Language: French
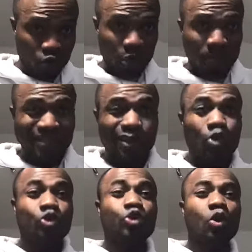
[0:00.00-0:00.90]
ou je peux
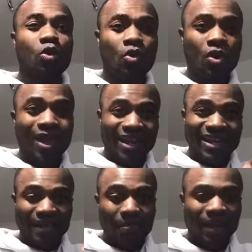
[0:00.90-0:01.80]
dire le duo
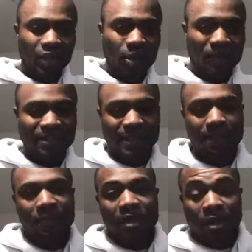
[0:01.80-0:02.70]
et les camps
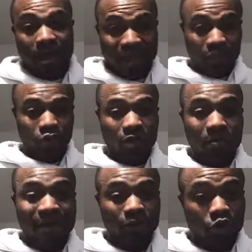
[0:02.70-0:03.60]
RDPC, est en train
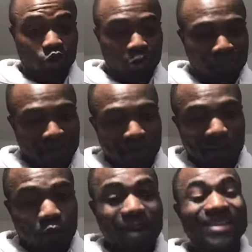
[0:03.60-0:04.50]
de mettre sur
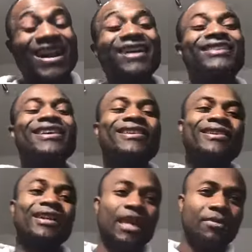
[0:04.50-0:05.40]
pied pour
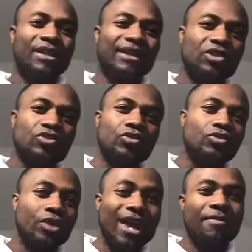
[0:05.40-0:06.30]
écarter les militants
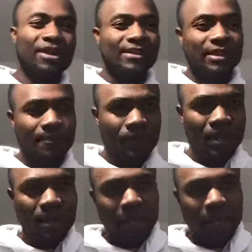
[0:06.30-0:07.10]
du MRC